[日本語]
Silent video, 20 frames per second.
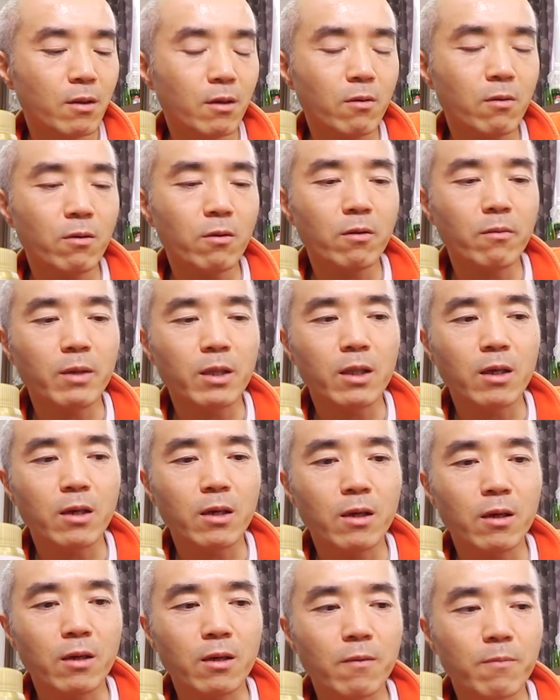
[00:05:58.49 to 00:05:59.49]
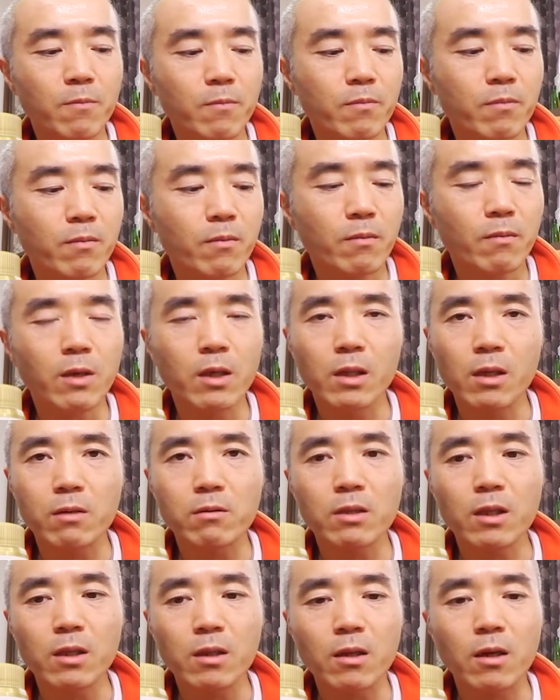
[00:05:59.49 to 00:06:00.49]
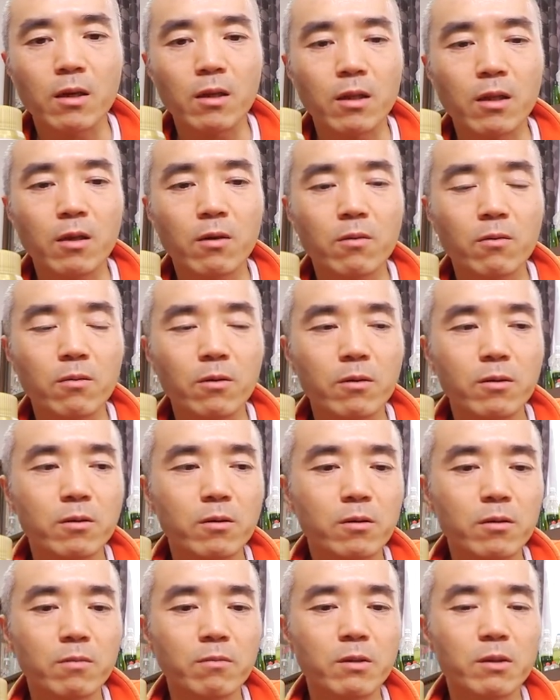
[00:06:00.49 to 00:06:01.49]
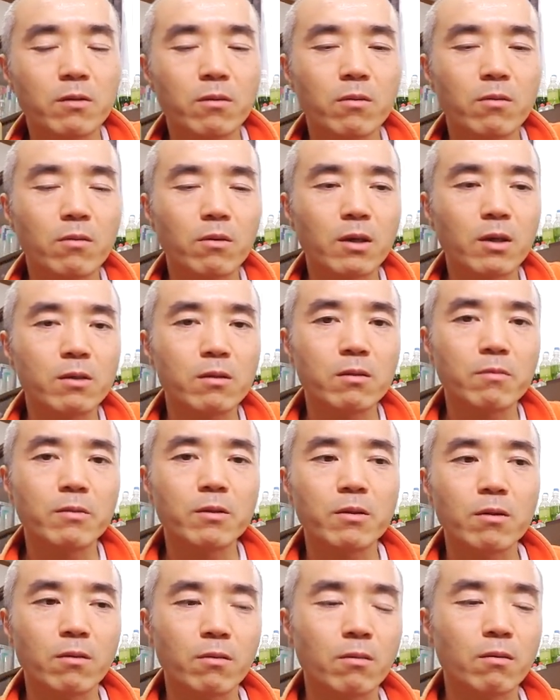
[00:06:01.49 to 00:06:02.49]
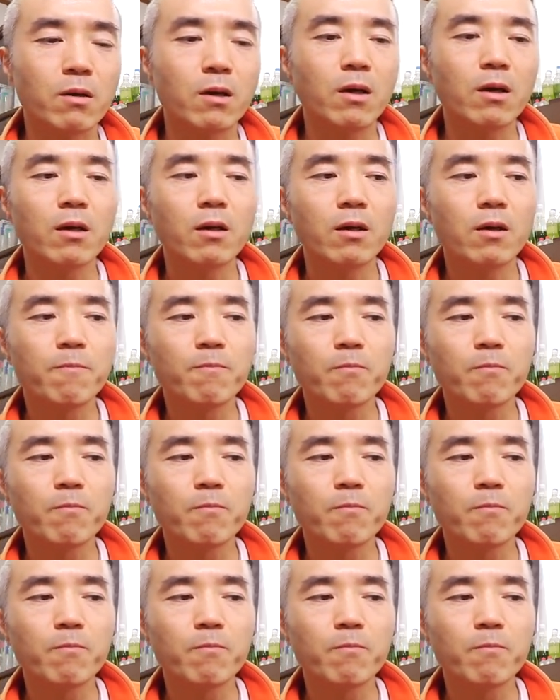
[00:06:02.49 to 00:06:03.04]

今度また、まあ、なくなったらね、今度、ゆず味噌とか酢味噌とか。